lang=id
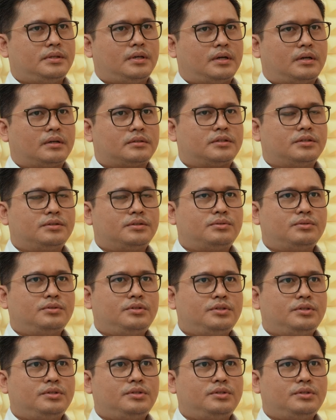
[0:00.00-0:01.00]
Ya, tentu
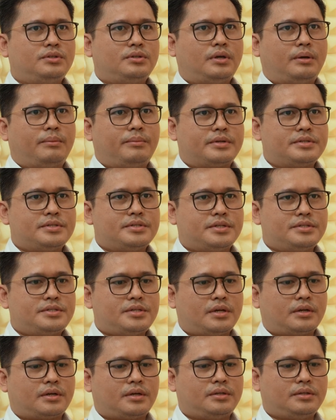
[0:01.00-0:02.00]
di
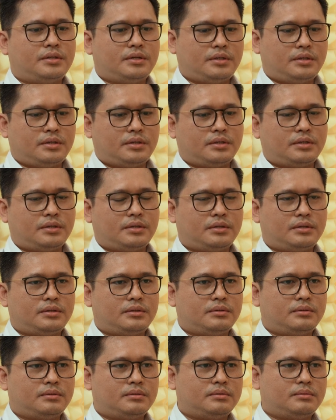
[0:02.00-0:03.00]
emergensi akan
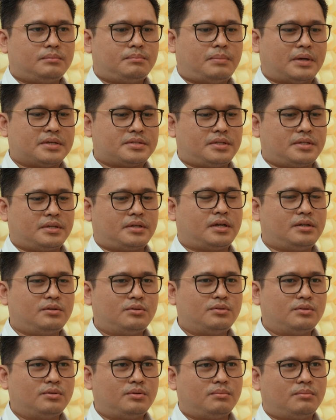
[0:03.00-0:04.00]
dipastikan
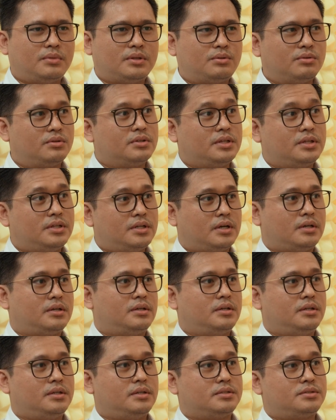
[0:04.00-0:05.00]
dulu betul tidak
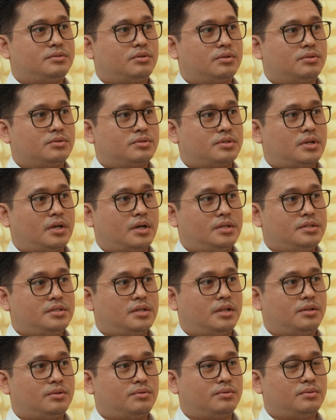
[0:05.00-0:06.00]
ini ya. suatu serangan
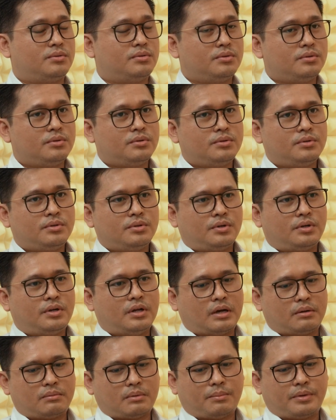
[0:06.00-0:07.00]
jantung
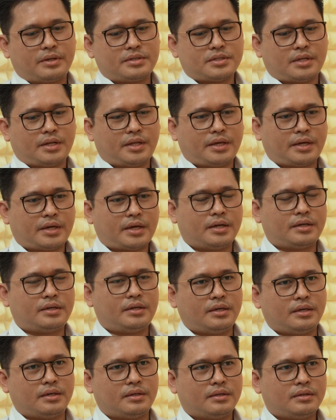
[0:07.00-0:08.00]
dengan pemeriksaan
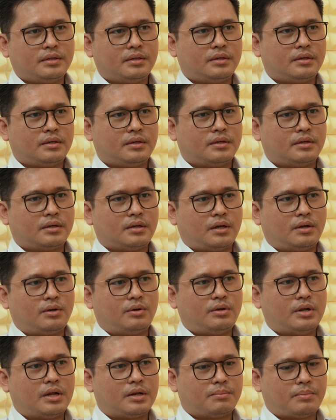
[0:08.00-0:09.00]
EKG. Kalau
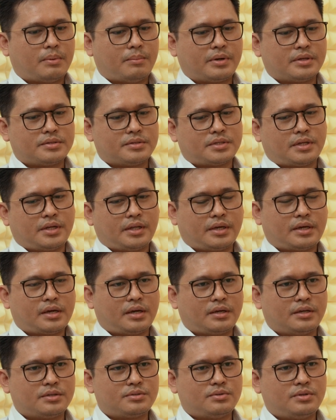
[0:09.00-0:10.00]
dari pemeriksaan
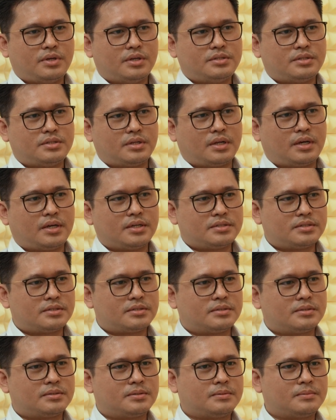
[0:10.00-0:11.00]
EKG sudah
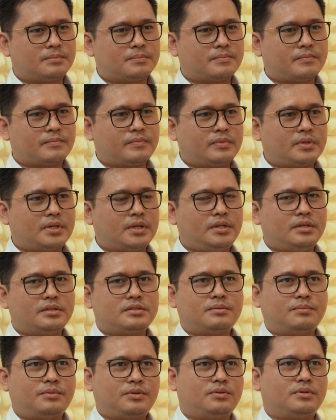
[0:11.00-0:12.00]
jelas, jadi
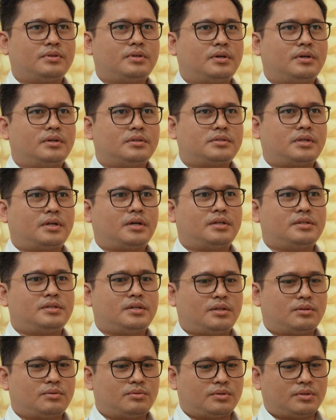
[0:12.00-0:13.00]
sebetulnya serangan
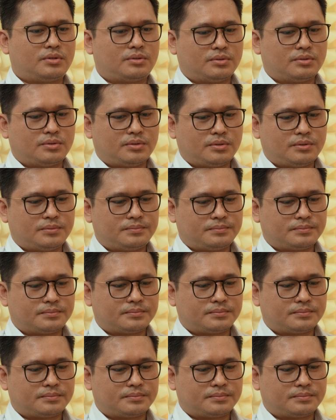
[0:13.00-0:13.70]
jantung itu